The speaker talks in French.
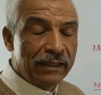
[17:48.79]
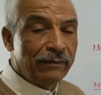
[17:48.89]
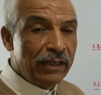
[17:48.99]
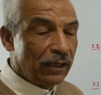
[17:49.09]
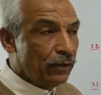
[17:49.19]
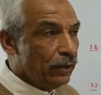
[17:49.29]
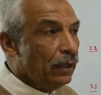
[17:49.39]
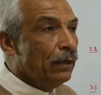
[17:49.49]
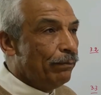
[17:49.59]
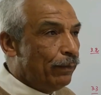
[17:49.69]
Ça veut dire que
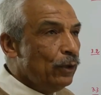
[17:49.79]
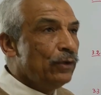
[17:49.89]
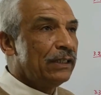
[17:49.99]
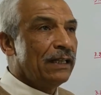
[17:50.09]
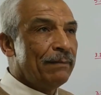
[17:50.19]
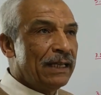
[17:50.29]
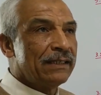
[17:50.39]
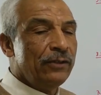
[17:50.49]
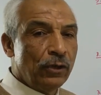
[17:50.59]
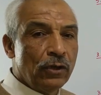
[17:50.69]
plus la
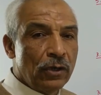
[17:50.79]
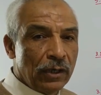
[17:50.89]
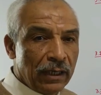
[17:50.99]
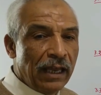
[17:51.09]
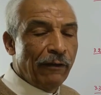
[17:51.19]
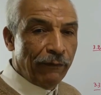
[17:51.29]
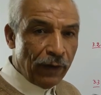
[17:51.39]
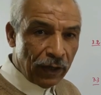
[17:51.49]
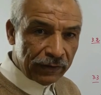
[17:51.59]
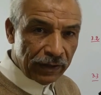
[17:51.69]
masse du corps est
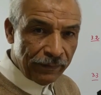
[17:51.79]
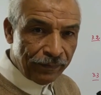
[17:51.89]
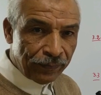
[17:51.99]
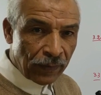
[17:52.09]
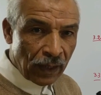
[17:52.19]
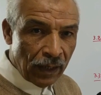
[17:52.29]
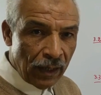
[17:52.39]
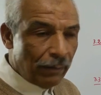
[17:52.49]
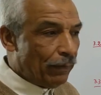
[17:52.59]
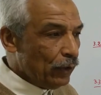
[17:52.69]
forte,
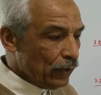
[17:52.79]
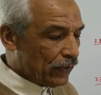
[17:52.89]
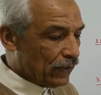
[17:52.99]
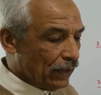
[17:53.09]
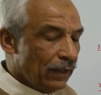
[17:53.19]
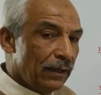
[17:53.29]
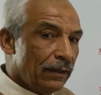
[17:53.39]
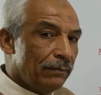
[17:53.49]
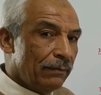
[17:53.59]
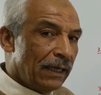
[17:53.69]
plus
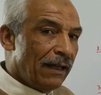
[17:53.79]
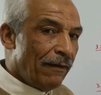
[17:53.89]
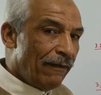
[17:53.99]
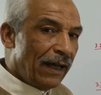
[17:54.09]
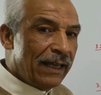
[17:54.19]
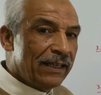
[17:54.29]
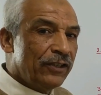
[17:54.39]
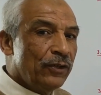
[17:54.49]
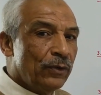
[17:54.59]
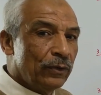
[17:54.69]
la
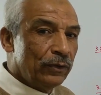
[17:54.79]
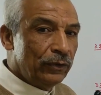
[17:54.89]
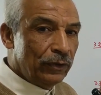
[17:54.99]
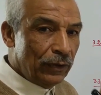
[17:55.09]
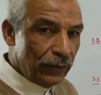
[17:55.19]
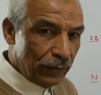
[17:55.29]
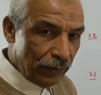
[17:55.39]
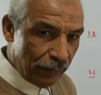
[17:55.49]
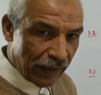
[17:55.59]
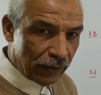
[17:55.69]
variation
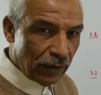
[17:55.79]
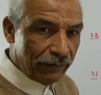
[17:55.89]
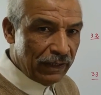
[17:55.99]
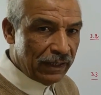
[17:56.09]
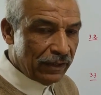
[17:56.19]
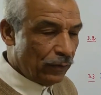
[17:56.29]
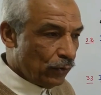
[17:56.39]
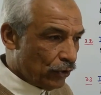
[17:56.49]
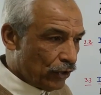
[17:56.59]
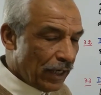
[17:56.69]
du vecteur vitesse
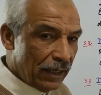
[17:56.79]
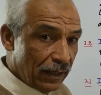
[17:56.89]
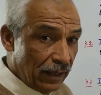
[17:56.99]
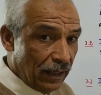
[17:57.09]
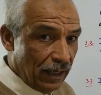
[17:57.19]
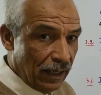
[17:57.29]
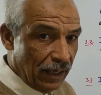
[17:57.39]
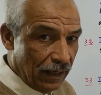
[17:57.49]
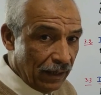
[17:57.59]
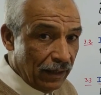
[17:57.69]
de G
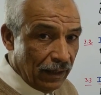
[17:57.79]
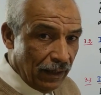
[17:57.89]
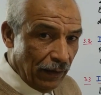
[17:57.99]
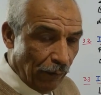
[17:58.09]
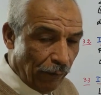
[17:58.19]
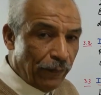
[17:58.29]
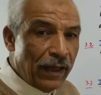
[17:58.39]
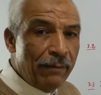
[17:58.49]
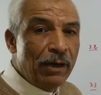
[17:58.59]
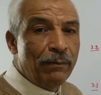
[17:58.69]
est
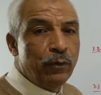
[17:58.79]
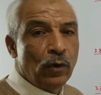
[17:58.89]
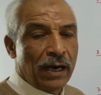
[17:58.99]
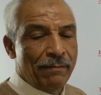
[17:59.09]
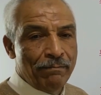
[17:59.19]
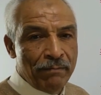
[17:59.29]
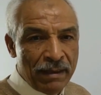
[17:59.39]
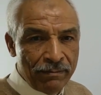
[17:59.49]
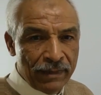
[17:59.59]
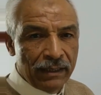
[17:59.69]
faible pour la
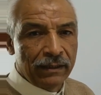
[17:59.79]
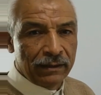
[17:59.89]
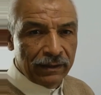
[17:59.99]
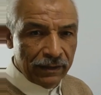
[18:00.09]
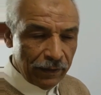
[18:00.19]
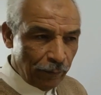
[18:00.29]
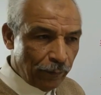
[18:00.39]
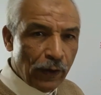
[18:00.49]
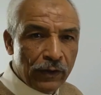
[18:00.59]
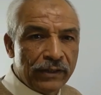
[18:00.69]
même
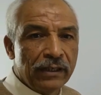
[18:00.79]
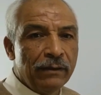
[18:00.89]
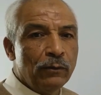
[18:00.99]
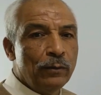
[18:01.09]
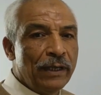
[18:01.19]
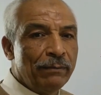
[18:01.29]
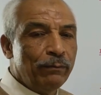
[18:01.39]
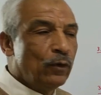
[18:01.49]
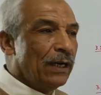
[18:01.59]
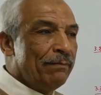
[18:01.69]
force ou bien
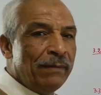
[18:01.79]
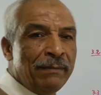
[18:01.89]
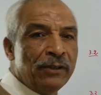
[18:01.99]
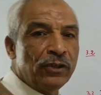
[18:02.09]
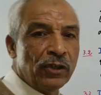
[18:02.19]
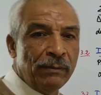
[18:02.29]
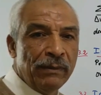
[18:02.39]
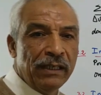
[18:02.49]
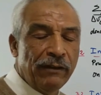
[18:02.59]
pour la même somme